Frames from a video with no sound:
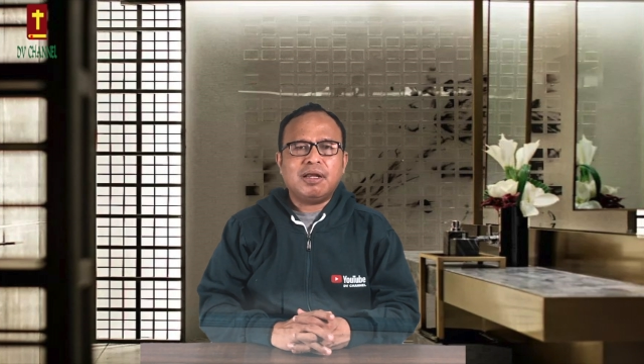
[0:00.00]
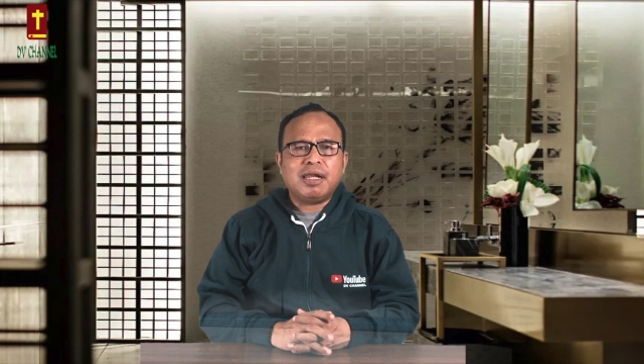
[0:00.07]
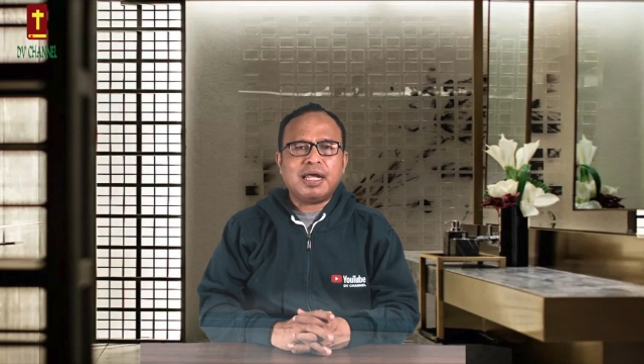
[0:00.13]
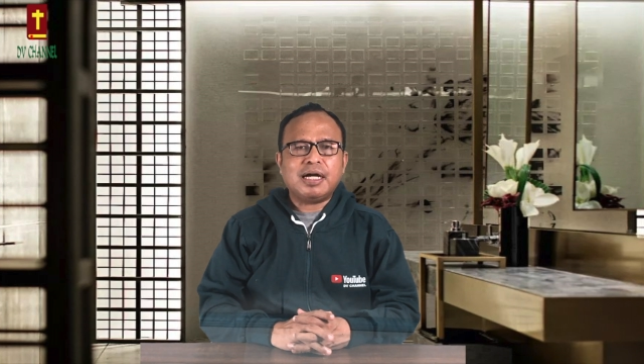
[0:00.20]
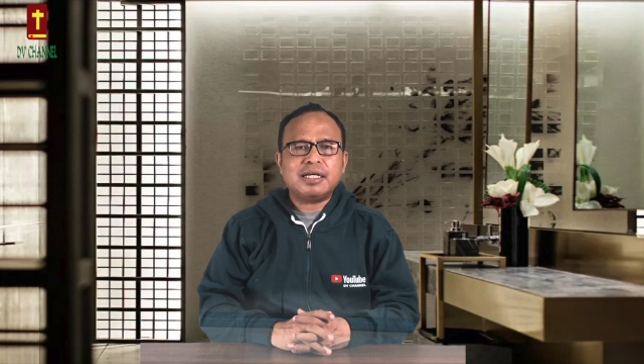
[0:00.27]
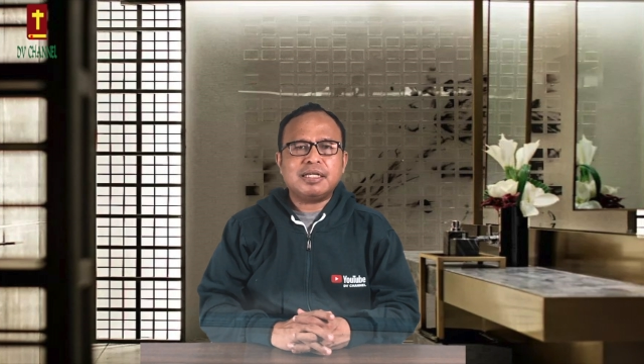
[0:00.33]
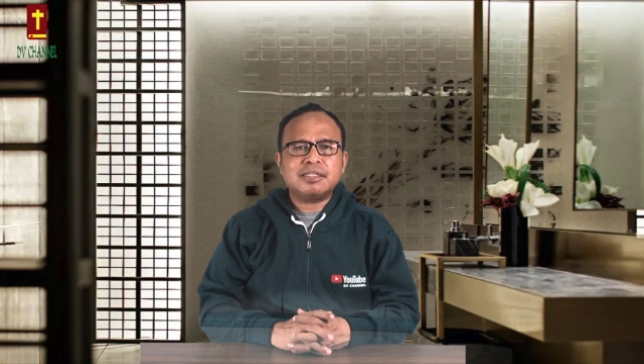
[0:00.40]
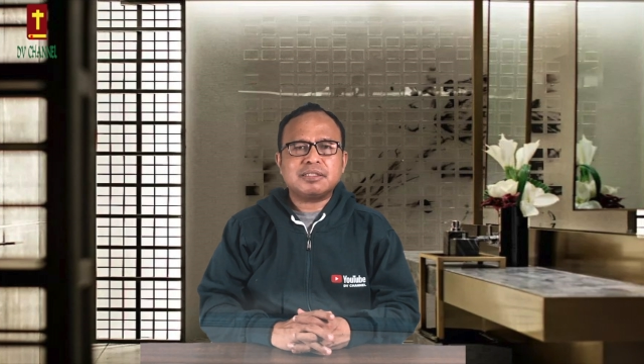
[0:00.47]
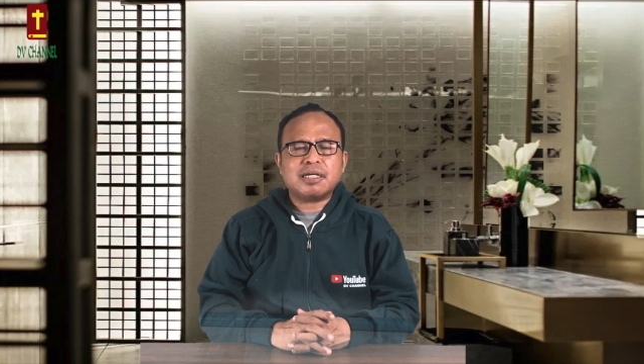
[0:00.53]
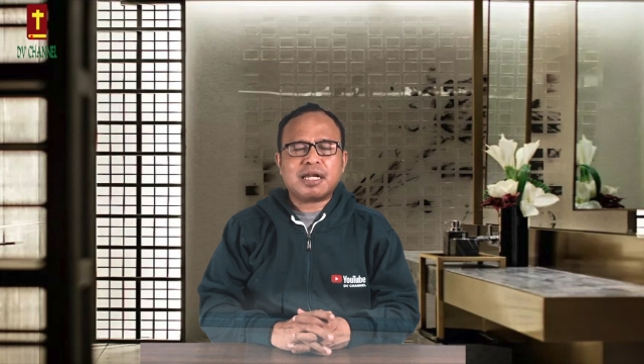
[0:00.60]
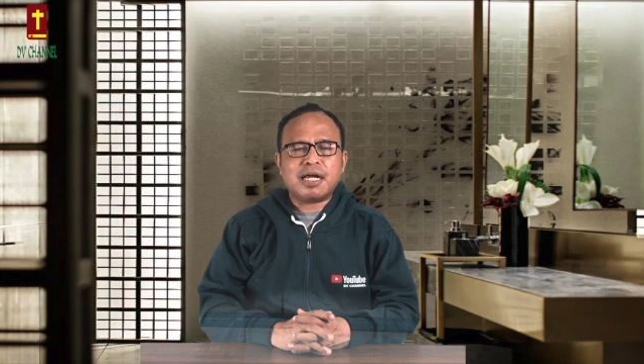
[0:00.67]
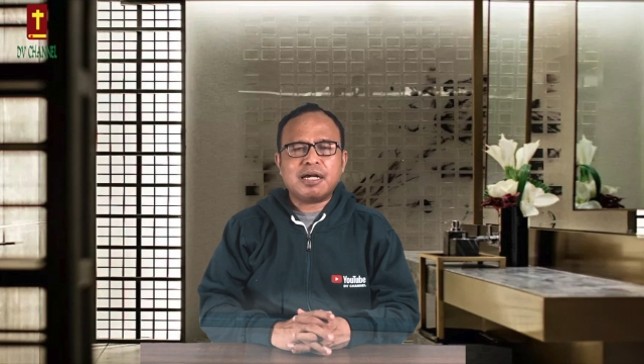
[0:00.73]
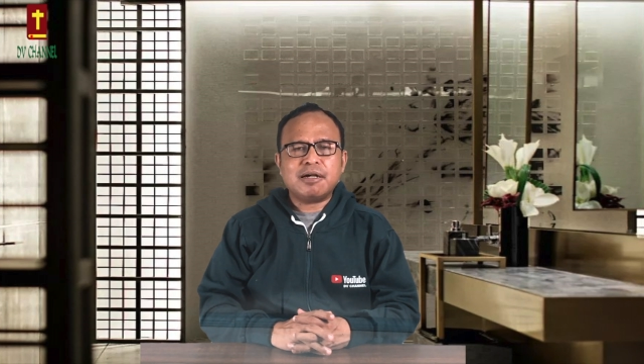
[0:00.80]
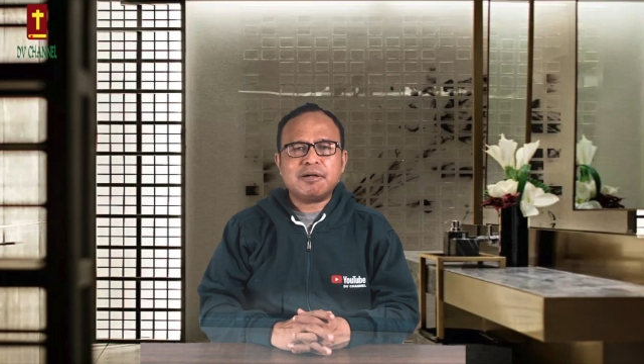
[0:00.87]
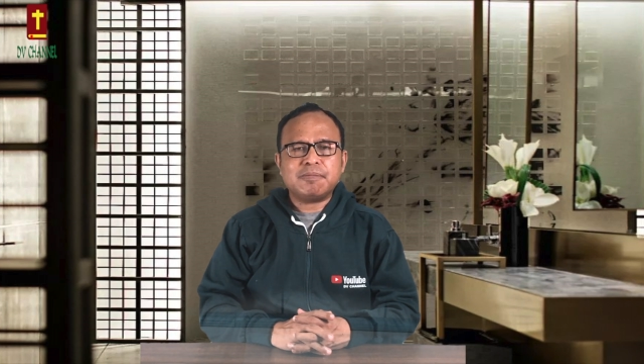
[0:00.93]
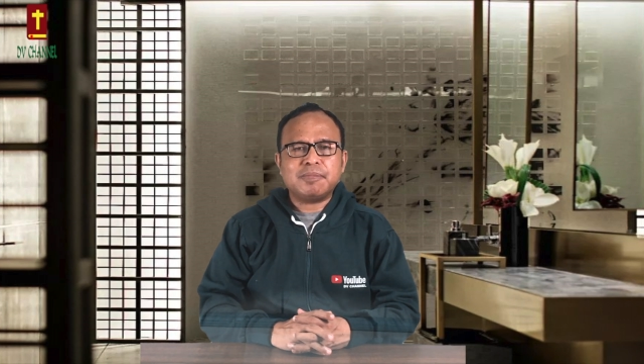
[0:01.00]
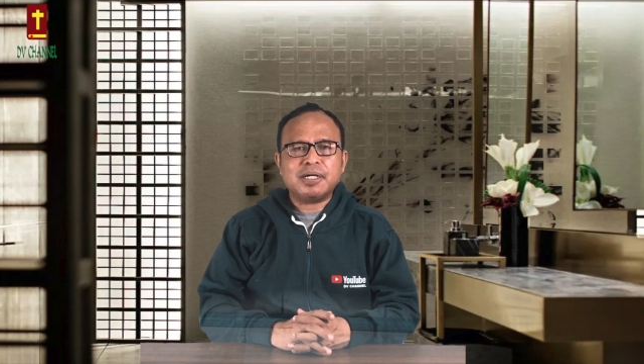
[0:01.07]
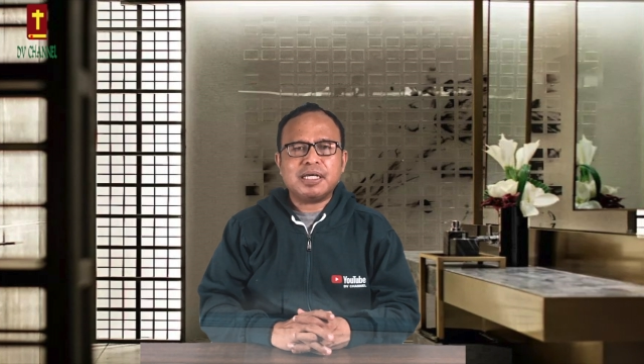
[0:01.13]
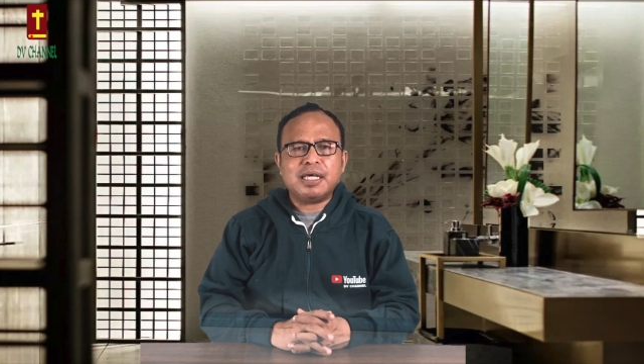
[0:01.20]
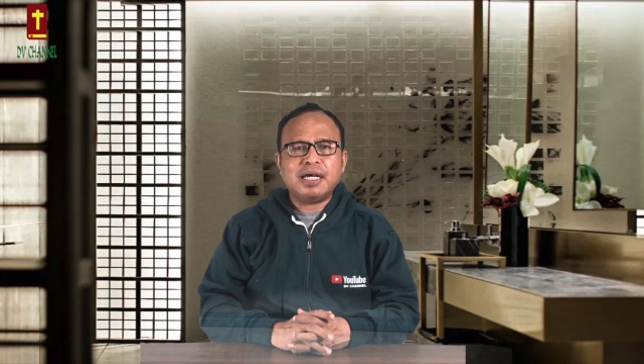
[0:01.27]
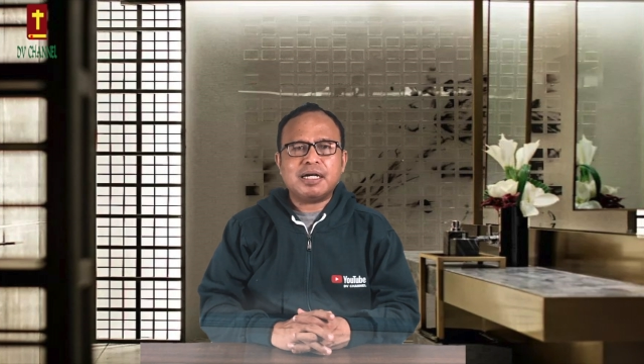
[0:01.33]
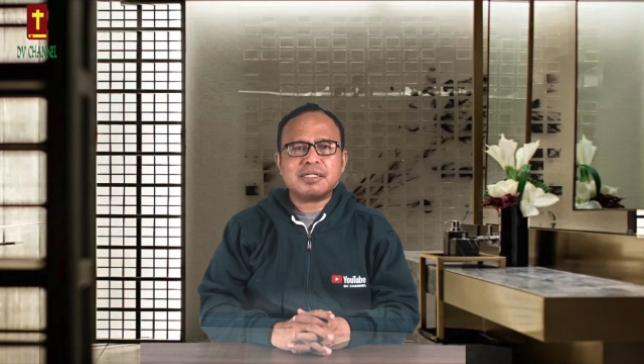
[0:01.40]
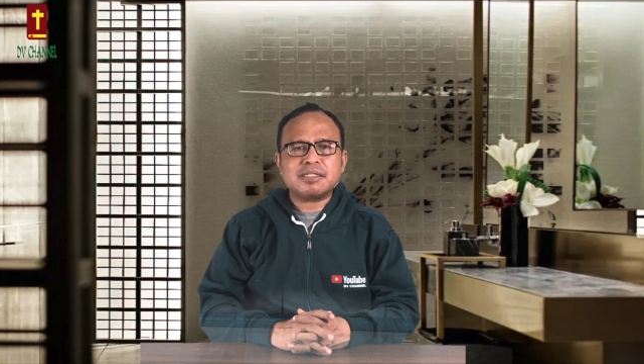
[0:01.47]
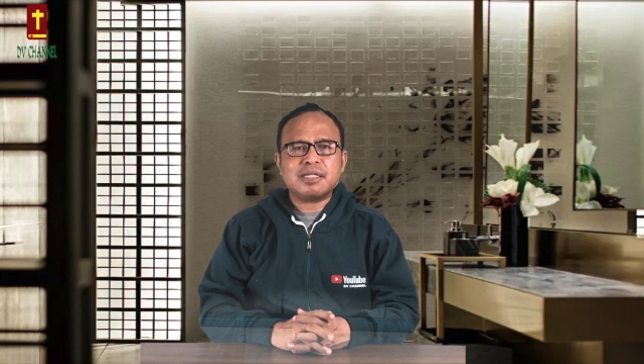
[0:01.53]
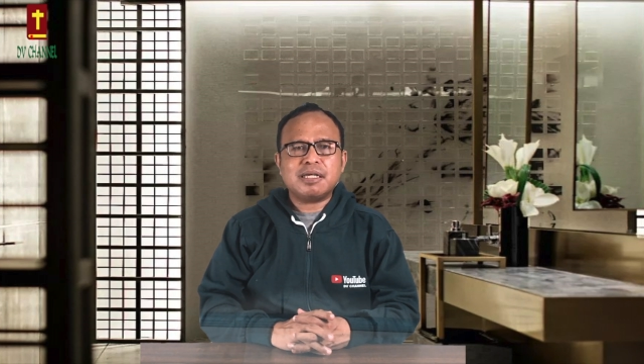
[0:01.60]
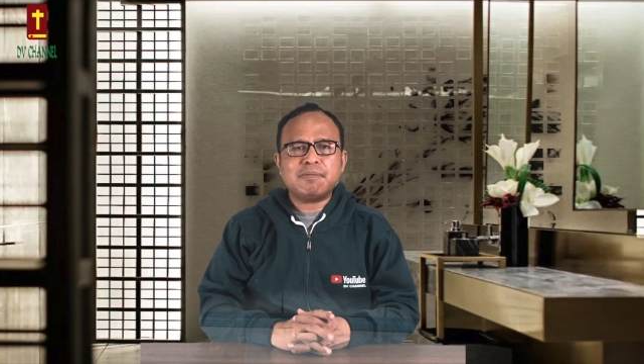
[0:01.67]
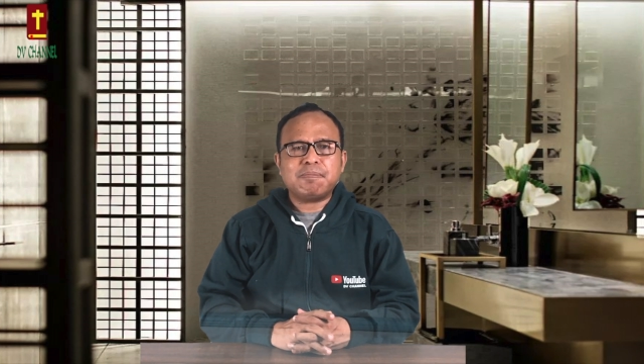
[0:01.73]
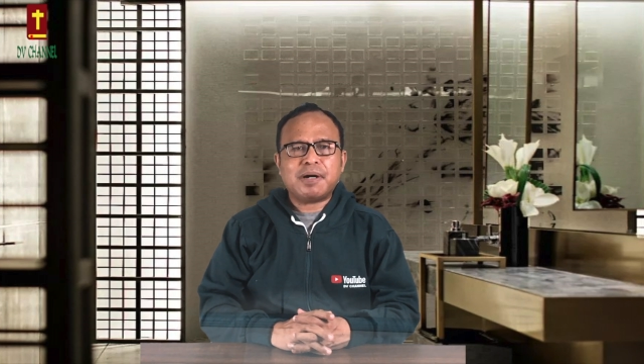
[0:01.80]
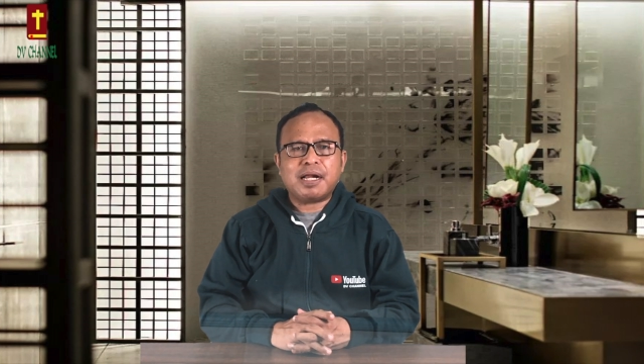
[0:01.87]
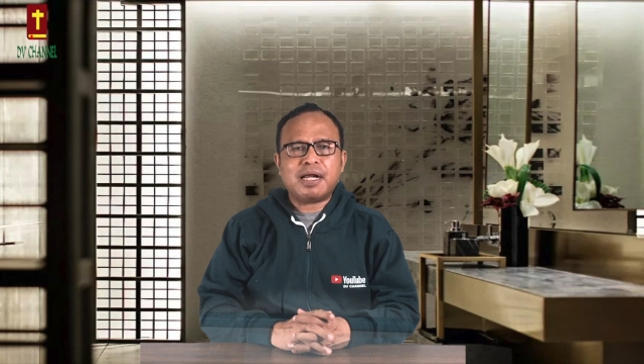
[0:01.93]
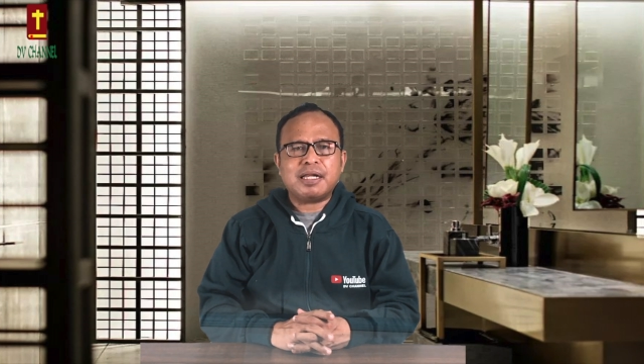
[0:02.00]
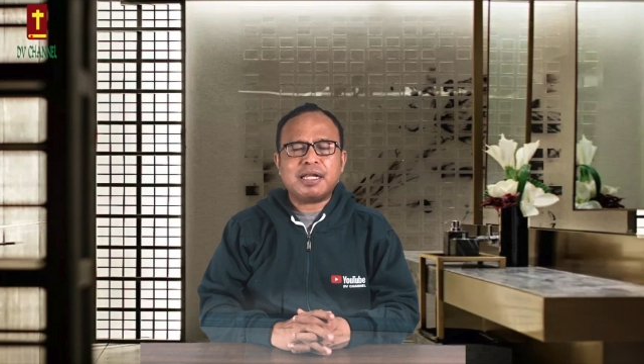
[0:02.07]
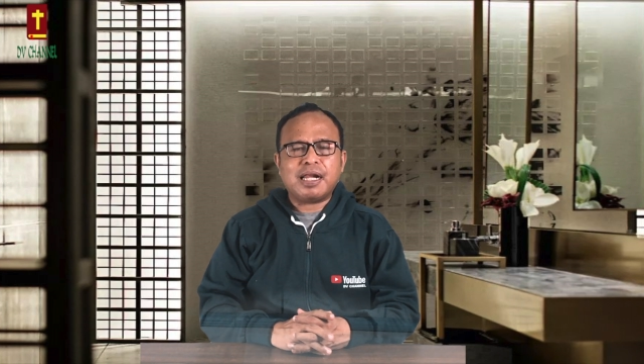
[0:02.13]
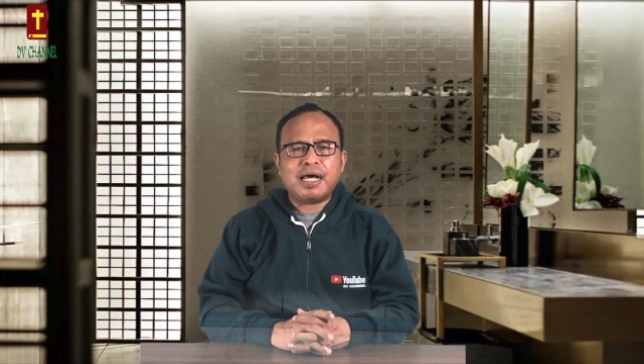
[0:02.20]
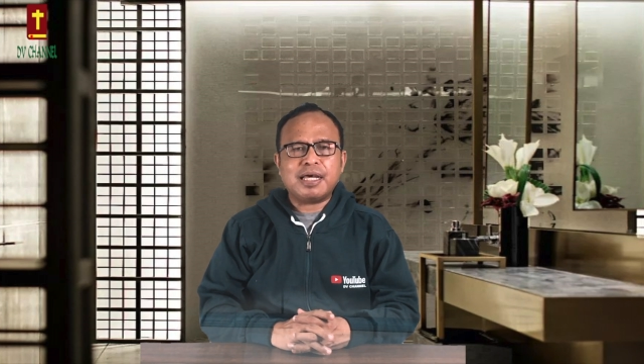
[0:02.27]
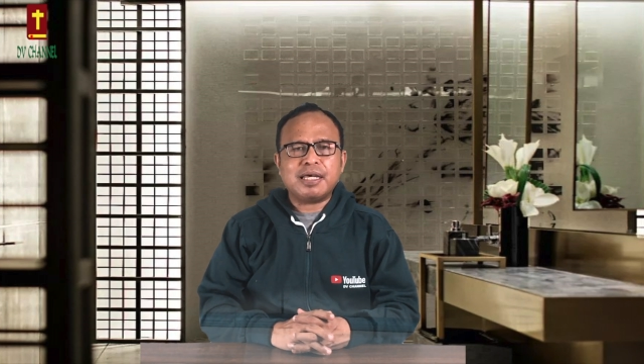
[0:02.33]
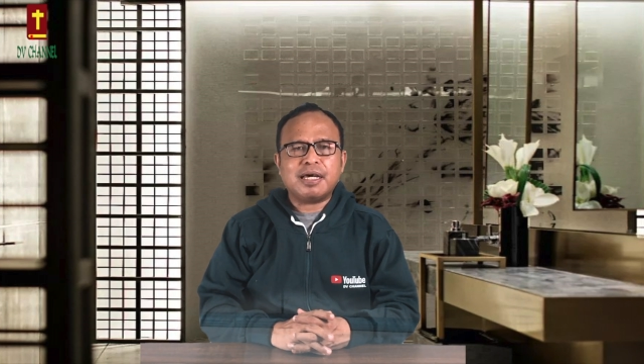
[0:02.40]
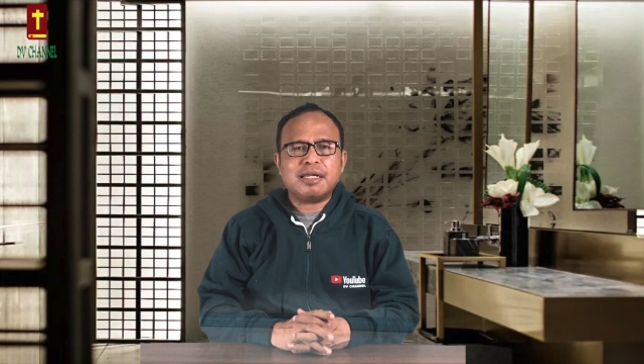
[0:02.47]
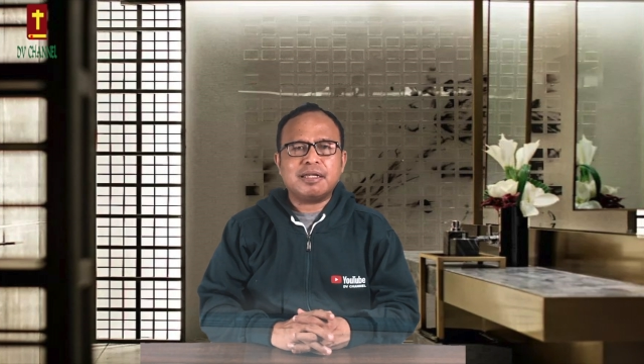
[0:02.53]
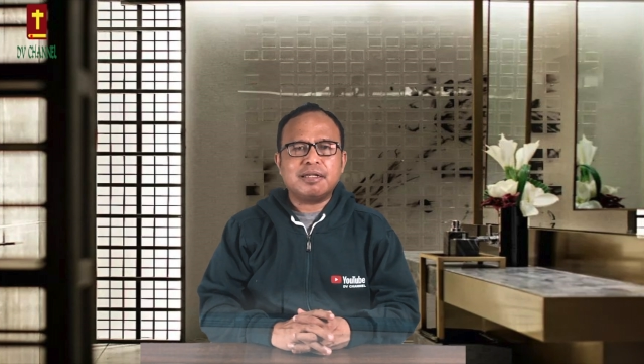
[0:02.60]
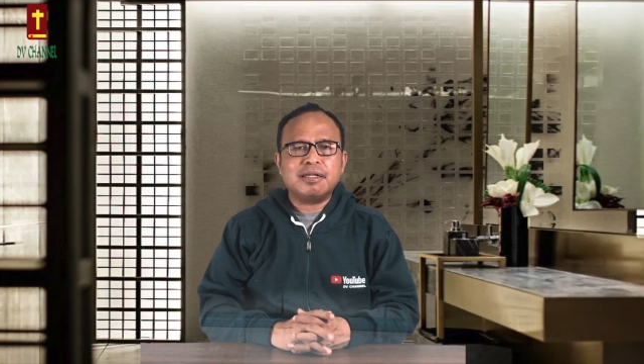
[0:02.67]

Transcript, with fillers: langit cerah menghiasi para nelayan.